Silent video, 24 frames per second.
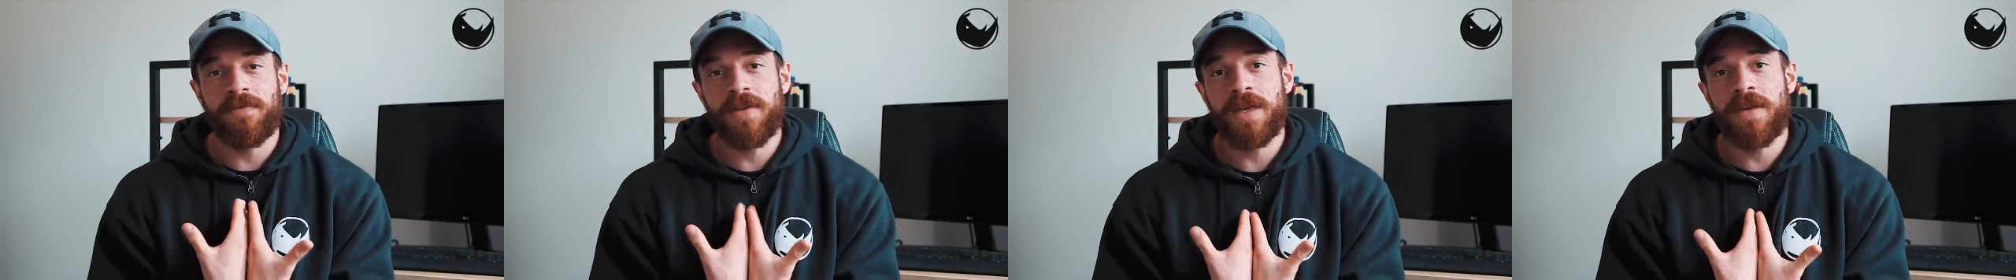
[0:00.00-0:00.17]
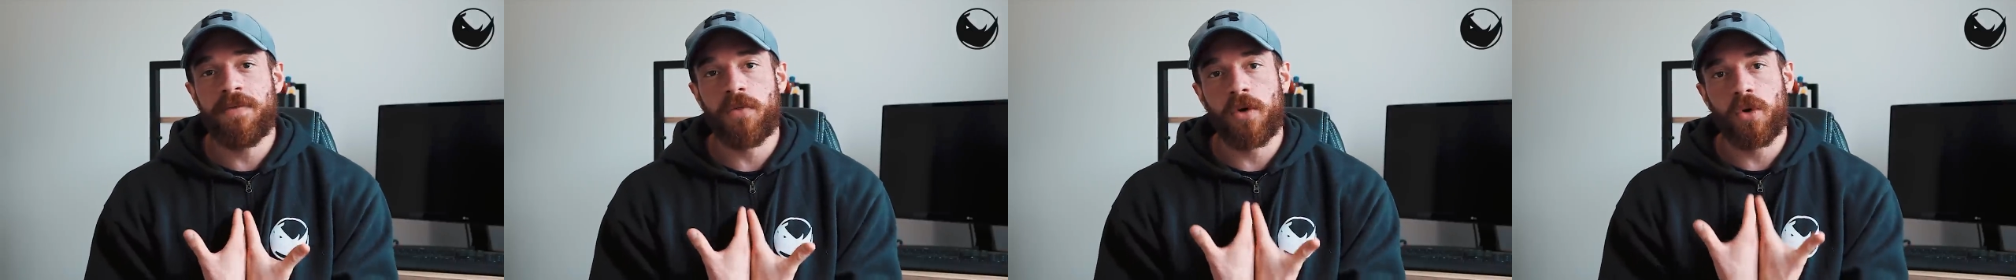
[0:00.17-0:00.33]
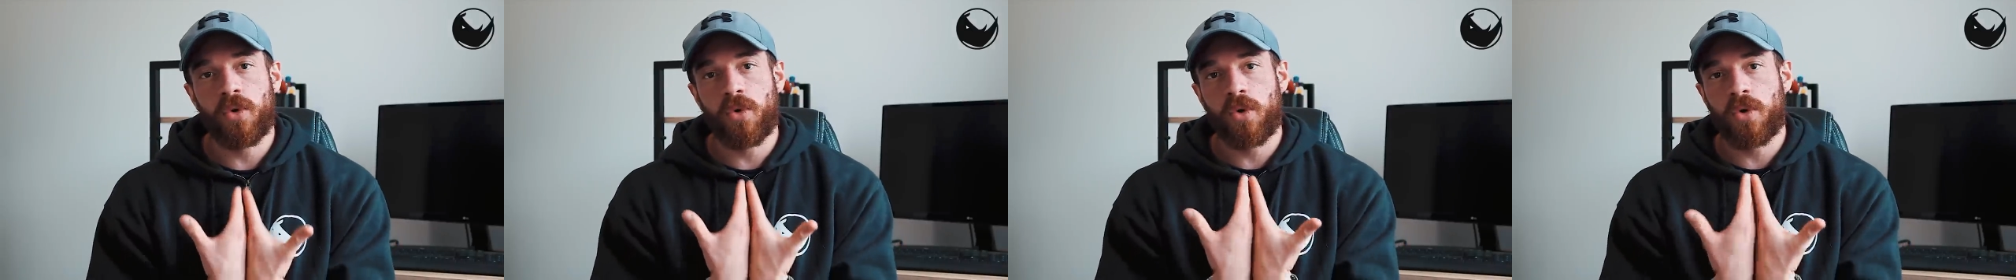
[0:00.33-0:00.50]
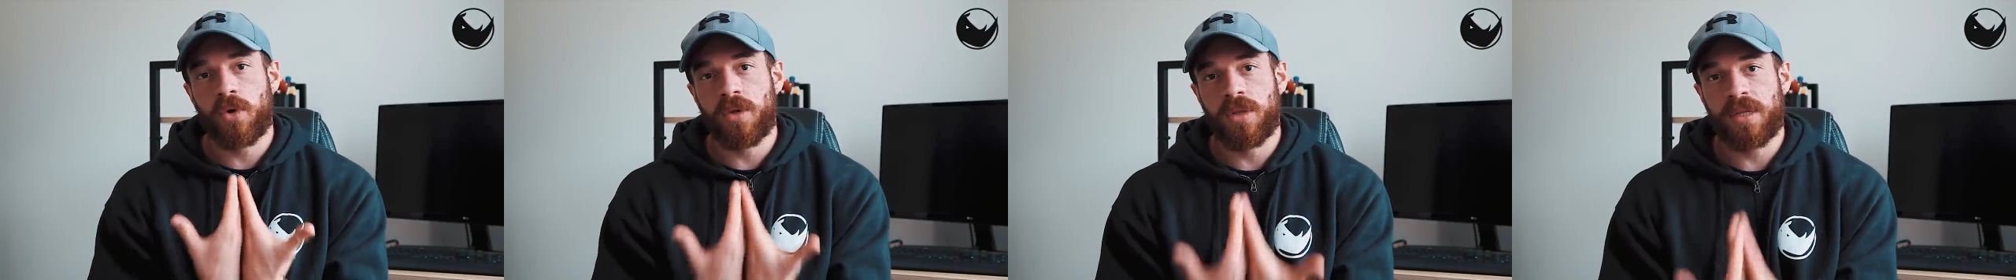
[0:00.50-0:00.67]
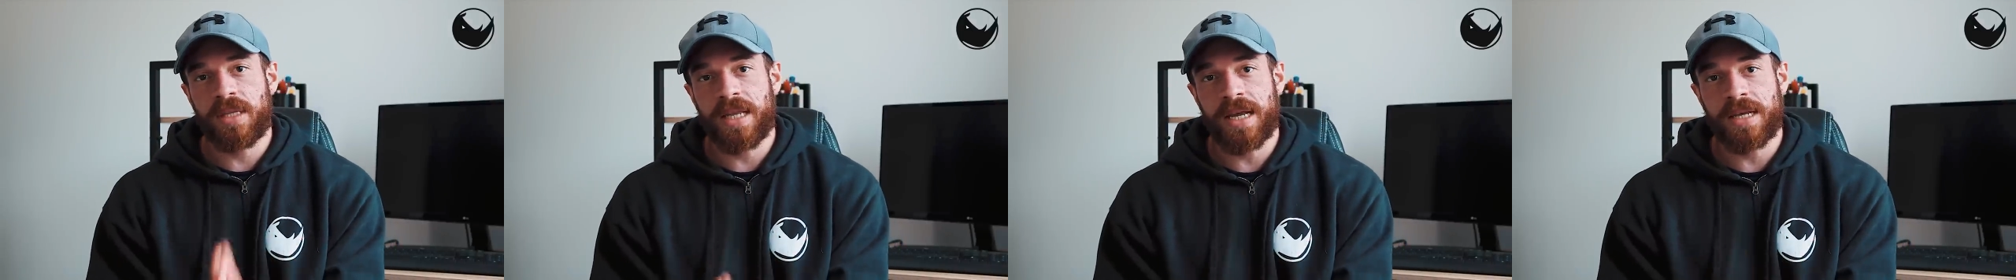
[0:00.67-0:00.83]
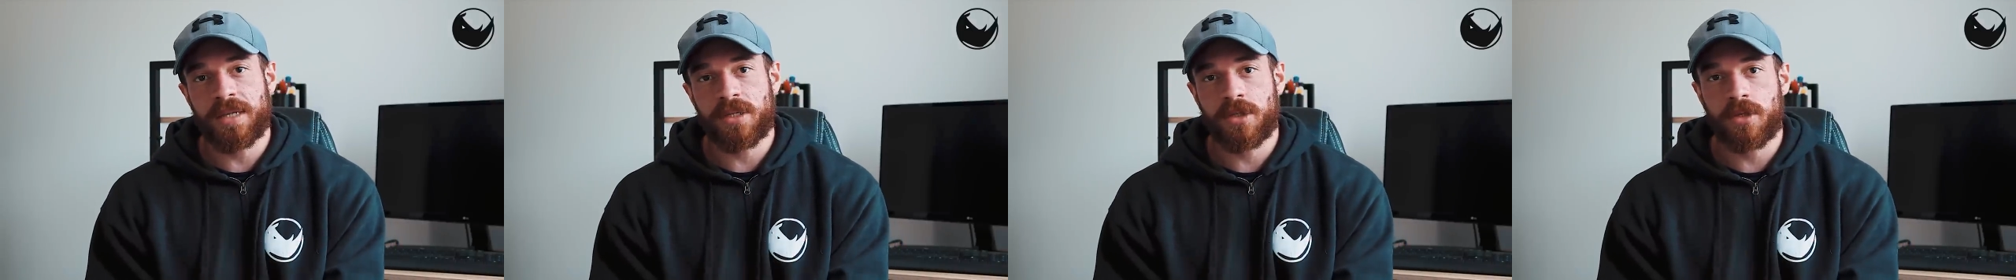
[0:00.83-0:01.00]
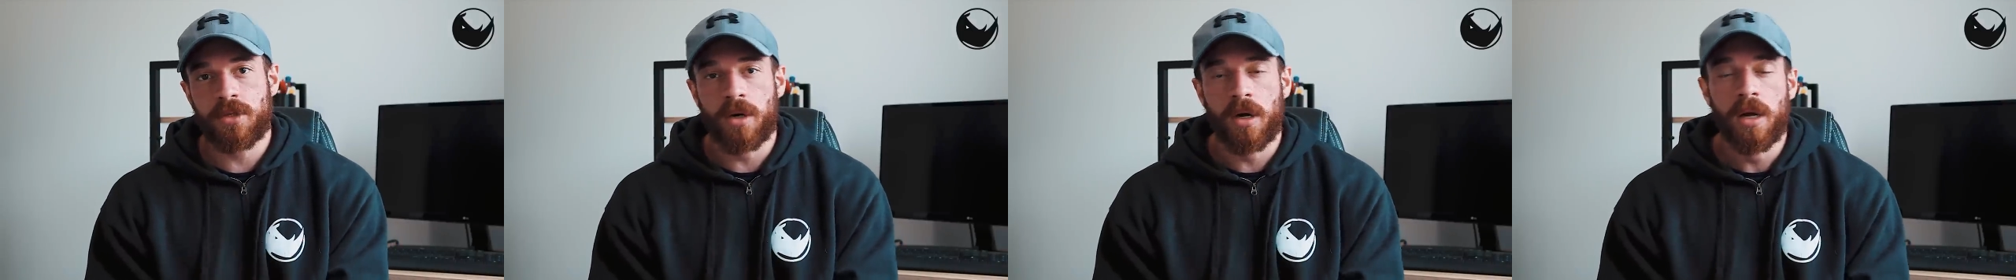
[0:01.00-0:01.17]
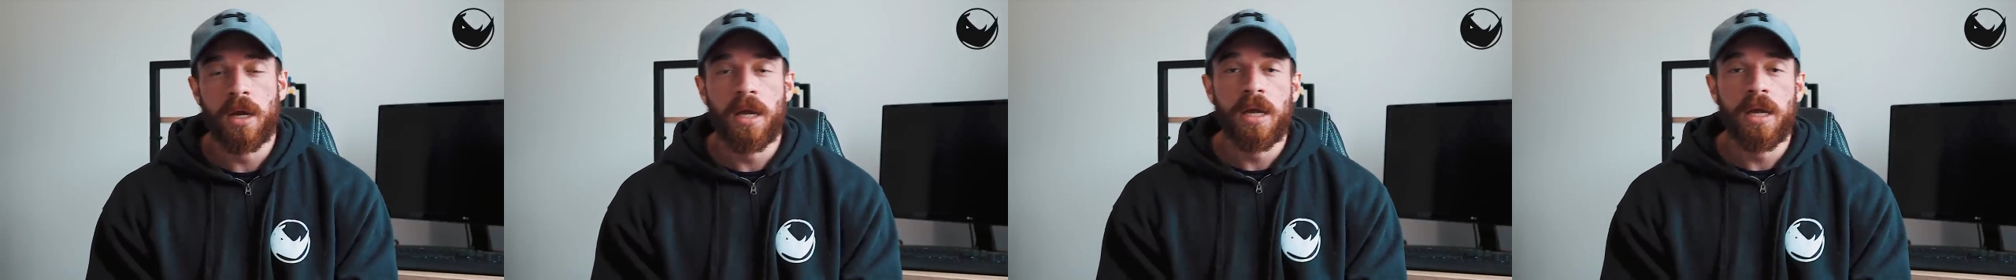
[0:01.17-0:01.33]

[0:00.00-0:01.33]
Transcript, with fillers: Vivo in un contesto